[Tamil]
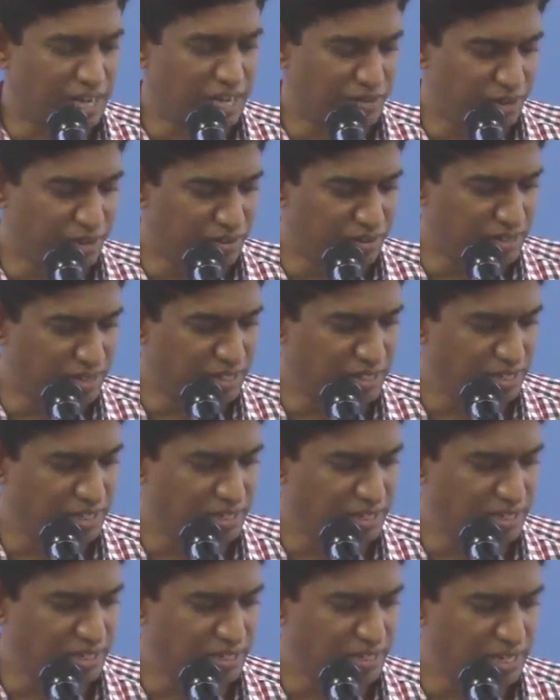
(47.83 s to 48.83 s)
தாவீது வந்து
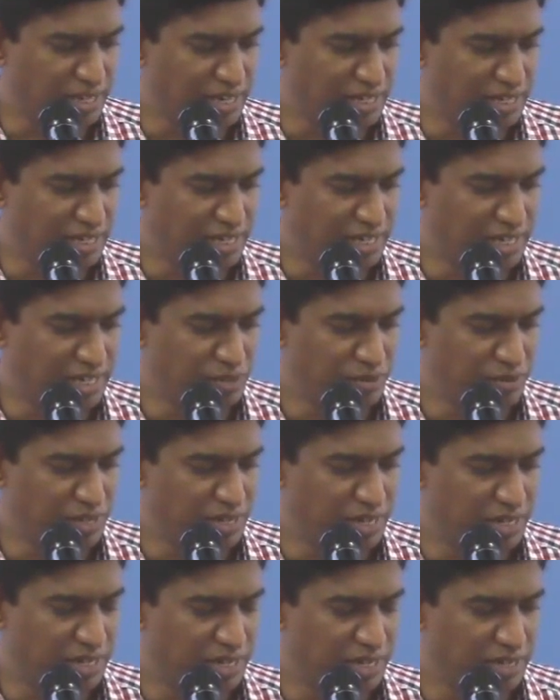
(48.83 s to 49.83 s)

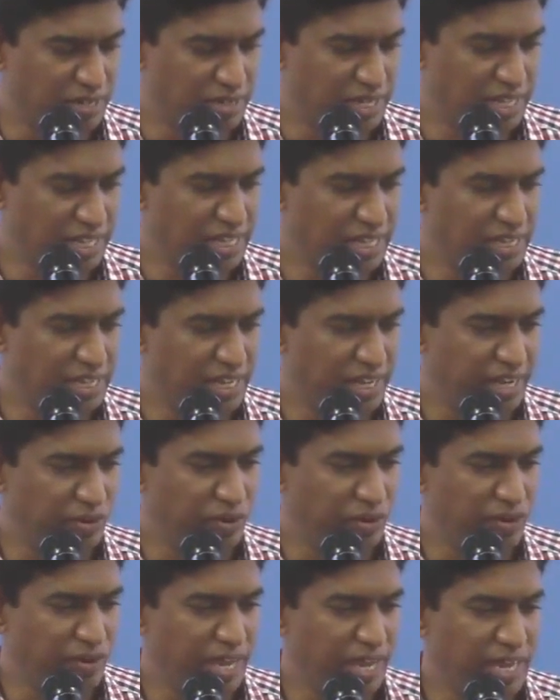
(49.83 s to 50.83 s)
ஆண்டுடைய இருதயத்துக்கு
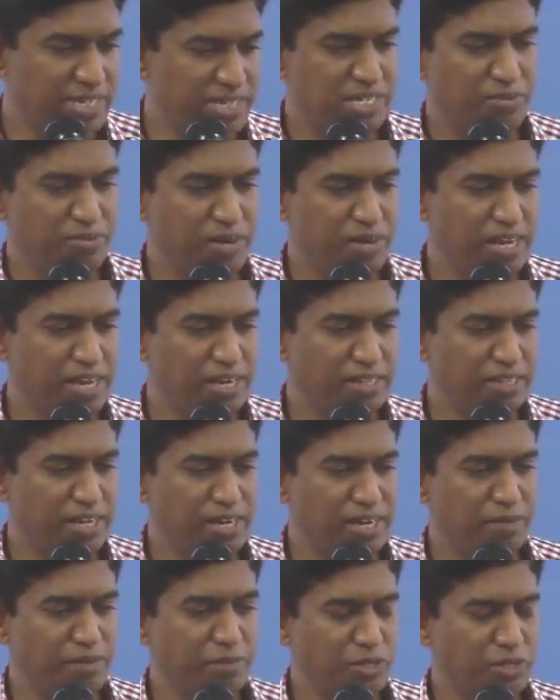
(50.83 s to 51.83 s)
ஏற்றவனாக
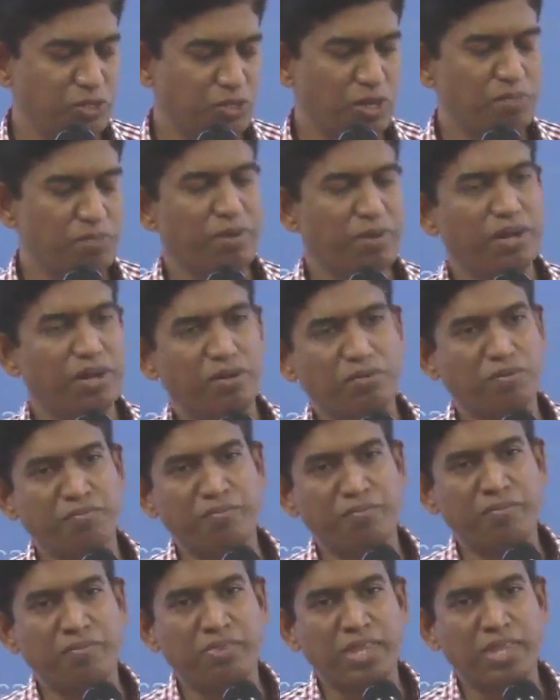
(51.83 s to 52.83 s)
இருந்தான் அப்படின்னு சொல்லி பார்க்குறோம்